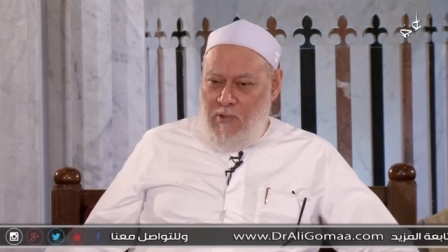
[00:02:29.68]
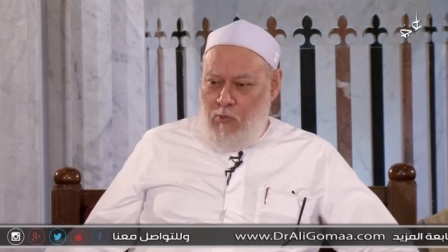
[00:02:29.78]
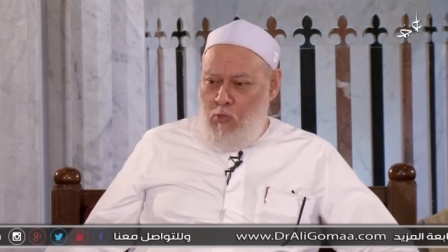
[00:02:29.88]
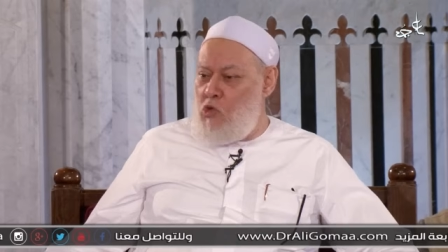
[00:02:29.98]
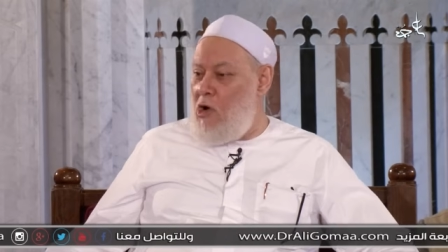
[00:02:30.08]

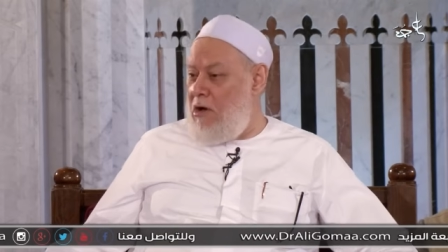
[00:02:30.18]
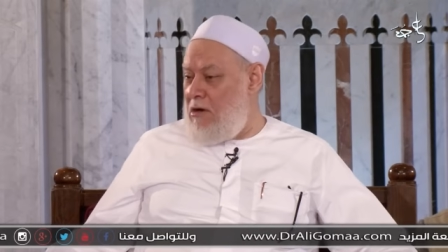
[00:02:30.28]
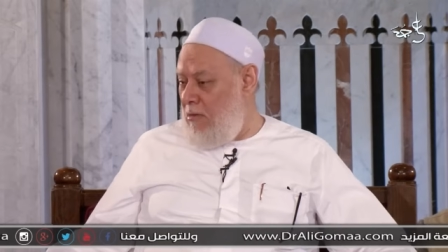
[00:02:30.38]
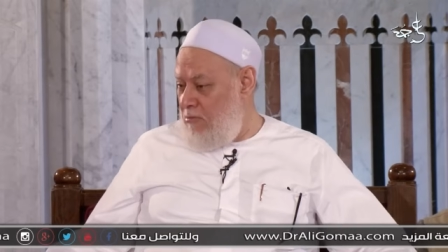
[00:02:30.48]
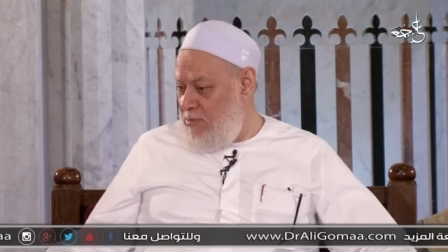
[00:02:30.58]

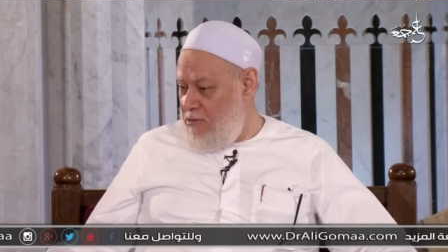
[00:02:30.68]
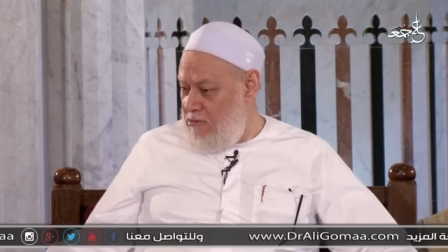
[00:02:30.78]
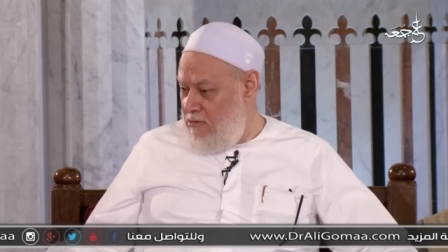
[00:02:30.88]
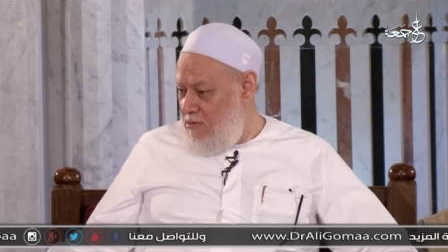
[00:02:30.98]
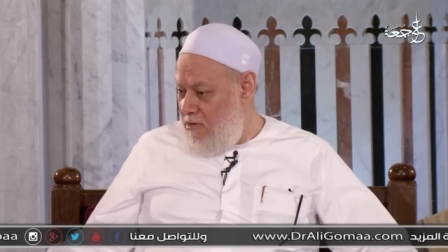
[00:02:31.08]
مجرب
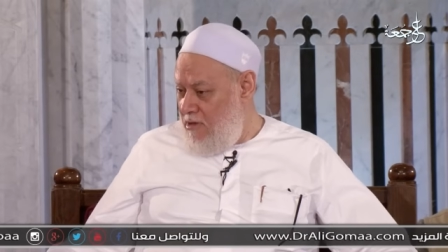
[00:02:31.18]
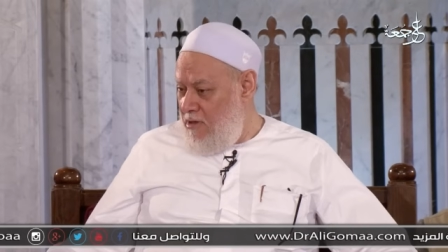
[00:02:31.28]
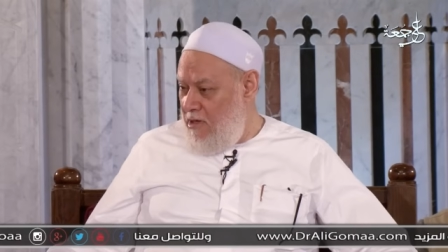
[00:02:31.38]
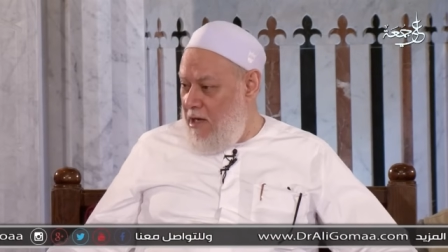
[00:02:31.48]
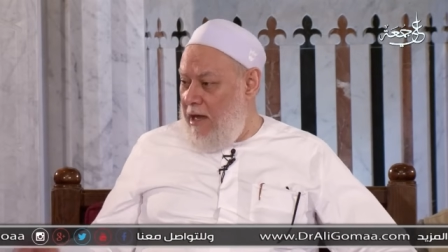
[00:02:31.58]

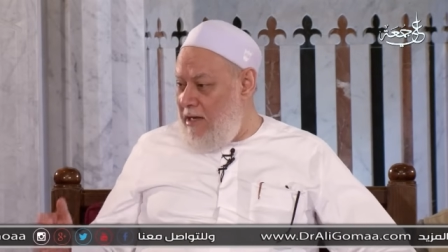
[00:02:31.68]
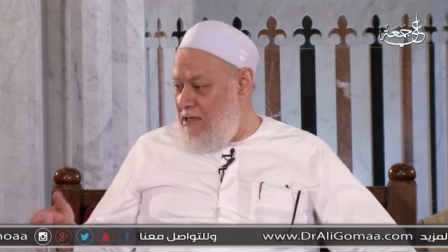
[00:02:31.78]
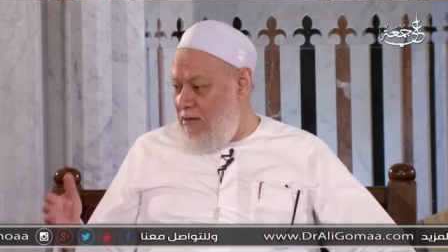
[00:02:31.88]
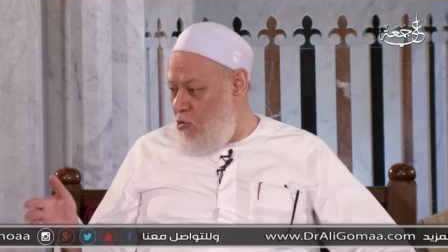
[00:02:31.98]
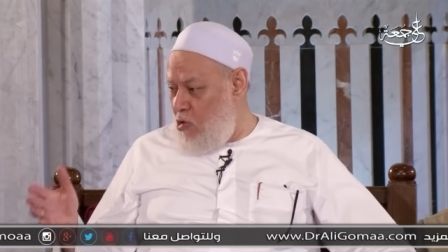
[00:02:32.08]
الحاجات
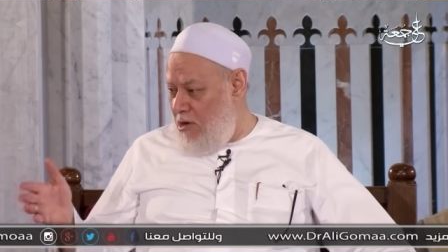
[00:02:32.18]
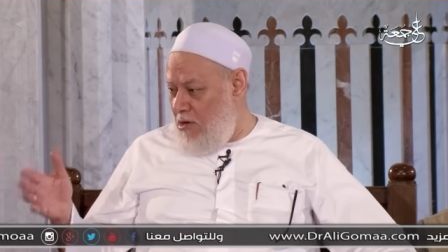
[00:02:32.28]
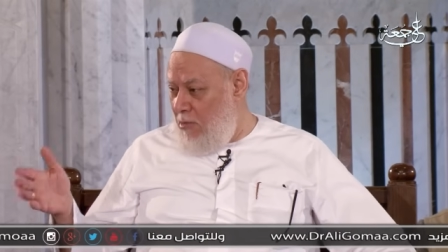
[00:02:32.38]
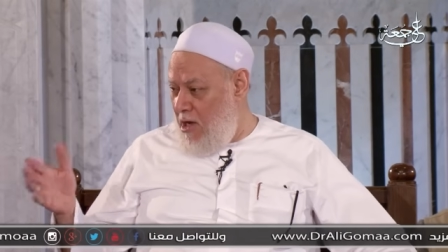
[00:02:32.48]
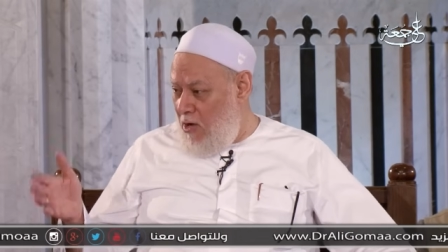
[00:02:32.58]
دي
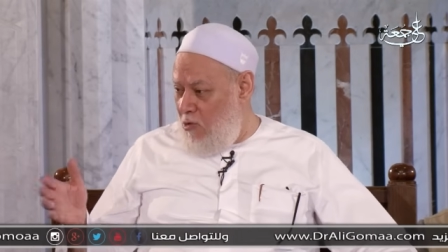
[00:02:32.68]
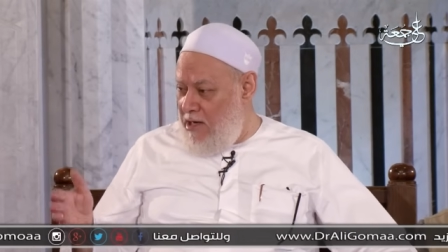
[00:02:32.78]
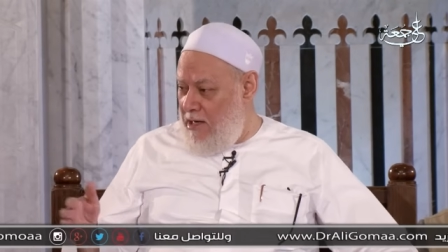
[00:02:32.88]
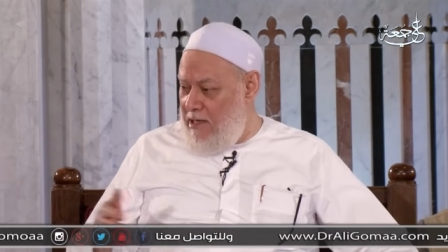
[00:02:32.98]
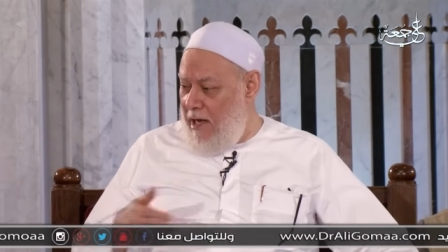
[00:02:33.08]
مجربه يا
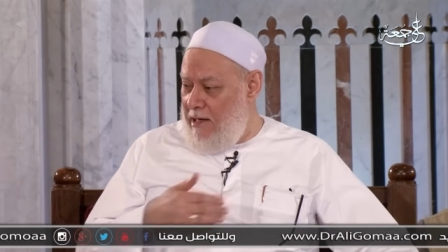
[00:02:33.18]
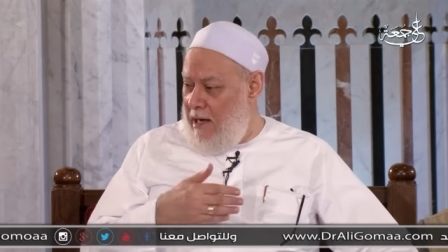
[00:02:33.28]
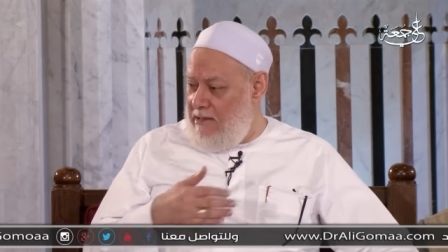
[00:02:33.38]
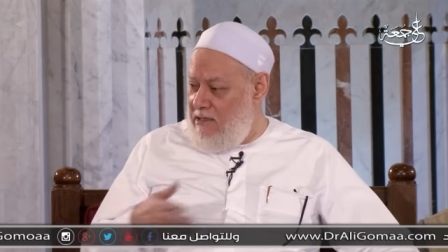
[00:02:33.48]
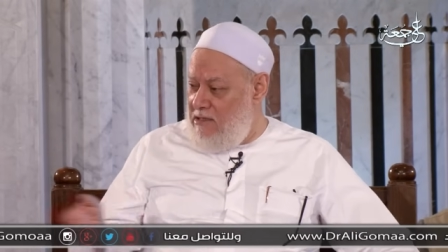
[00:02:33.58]
اخوانا ده احنا
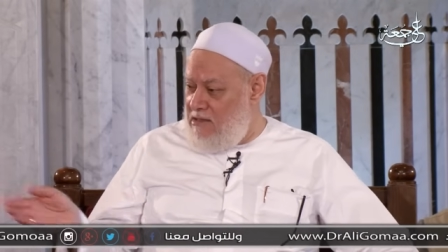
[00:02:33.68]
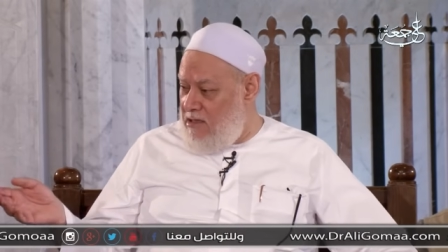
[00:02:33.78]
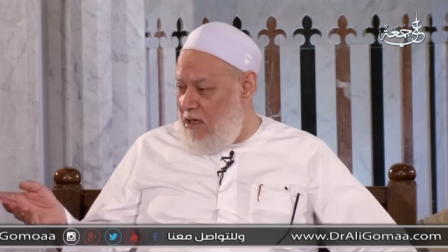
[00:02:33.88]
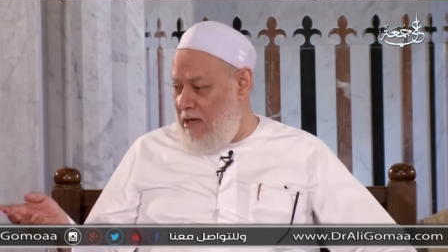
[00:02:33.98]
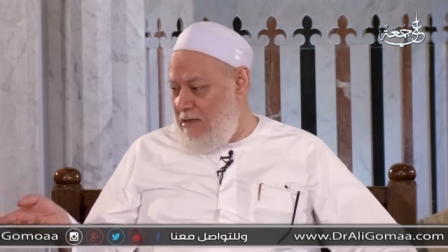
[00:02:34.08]
قاعدين
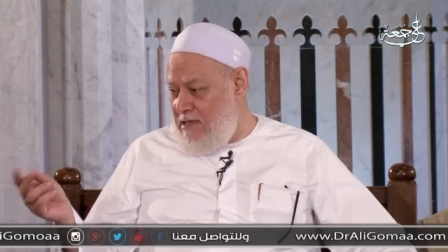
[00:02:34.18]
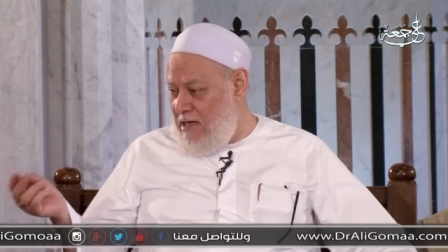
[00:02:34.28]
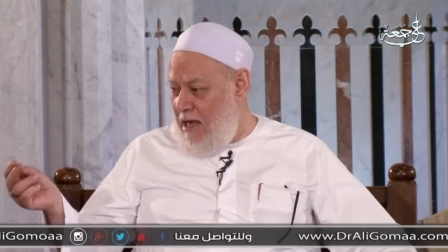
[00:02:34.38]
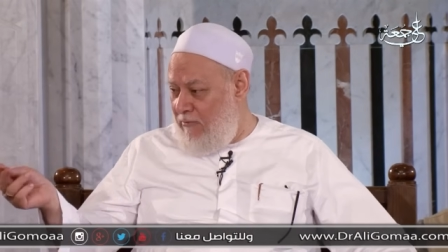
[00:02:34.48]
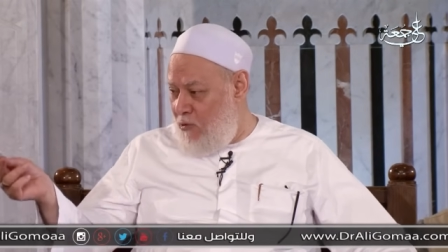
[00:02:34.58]
نصلي قاعدين
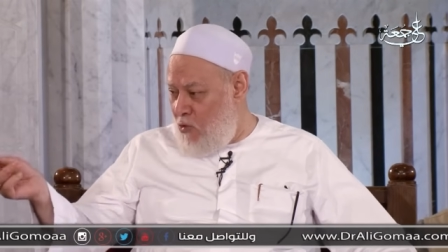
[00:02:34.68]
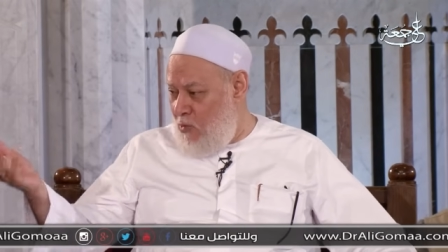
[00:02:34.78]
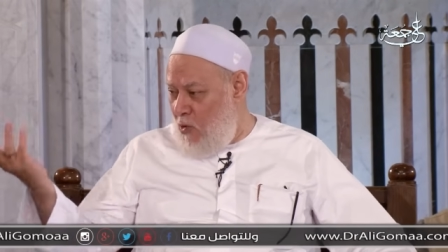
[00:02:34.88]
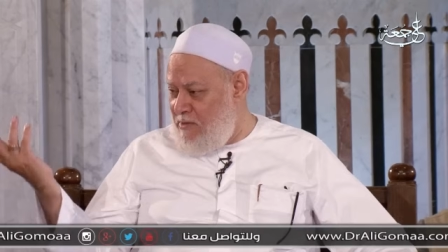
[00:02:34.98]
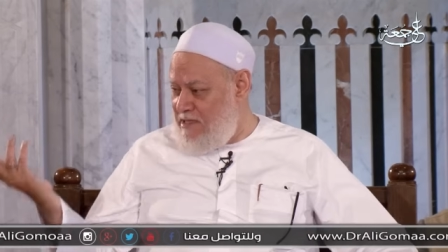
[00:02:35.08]

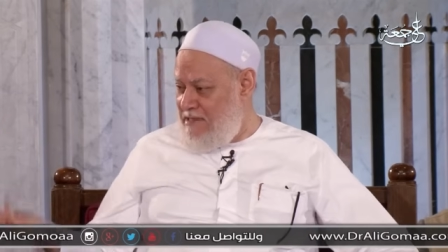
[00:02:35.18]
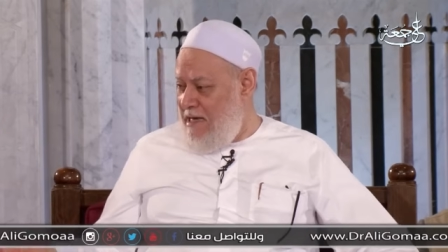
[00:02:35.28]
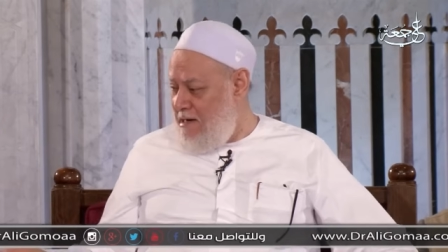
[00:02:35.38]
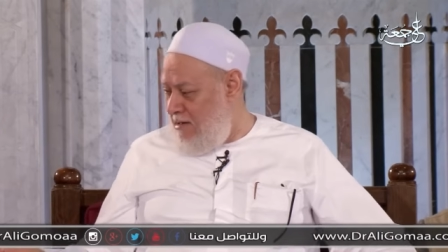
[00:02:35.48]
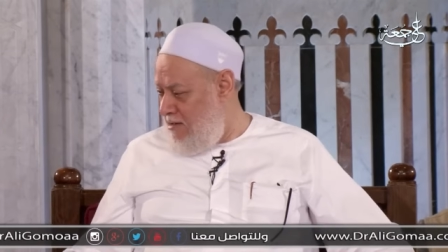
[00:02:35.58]
1400
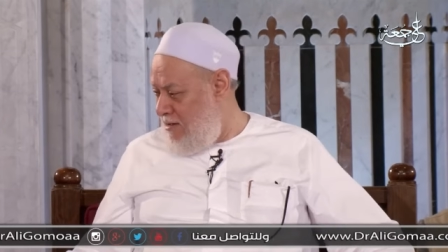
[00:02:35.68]
سنه